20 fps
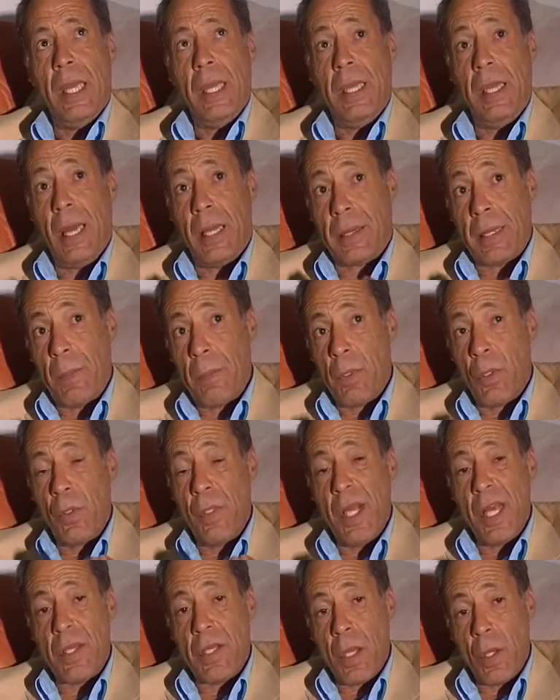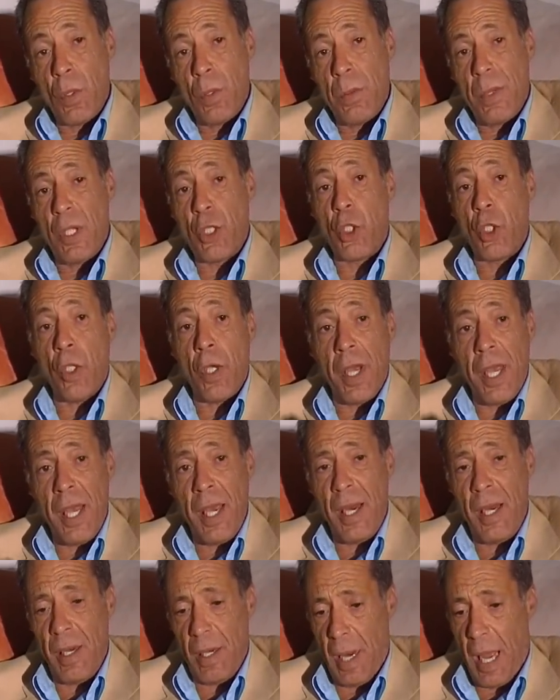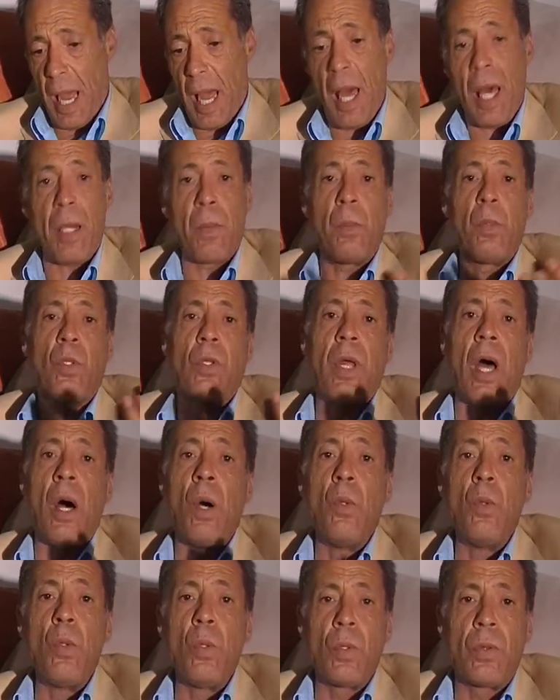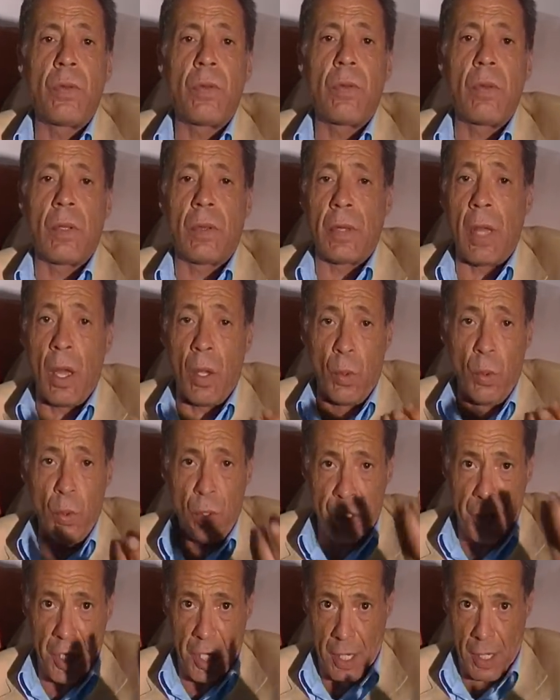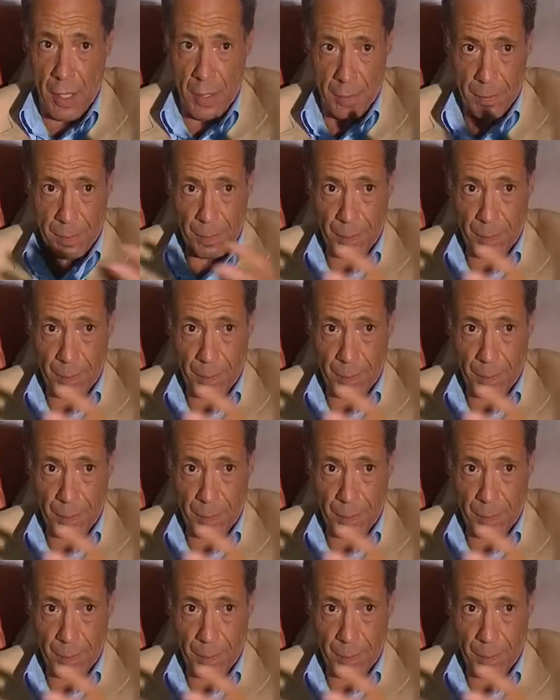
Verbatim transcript: يعتبروا الناس هذوما جهال حاربوا طاغوت طاغوت جاهل